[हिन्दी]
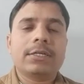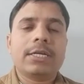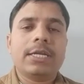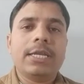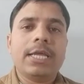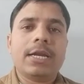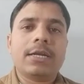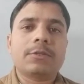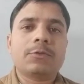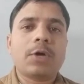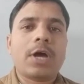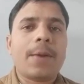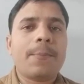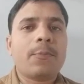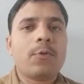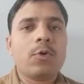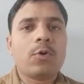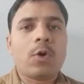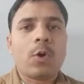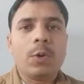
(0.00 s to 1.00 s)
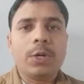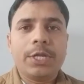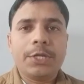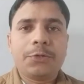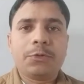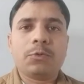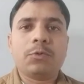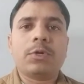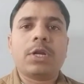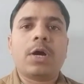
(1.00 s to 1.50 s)
क्लियर तो आपको
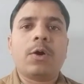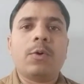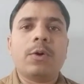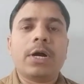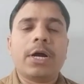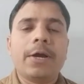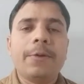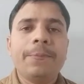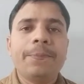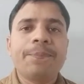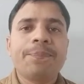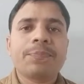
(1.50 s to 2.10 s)
कॉलेज चुनना होगा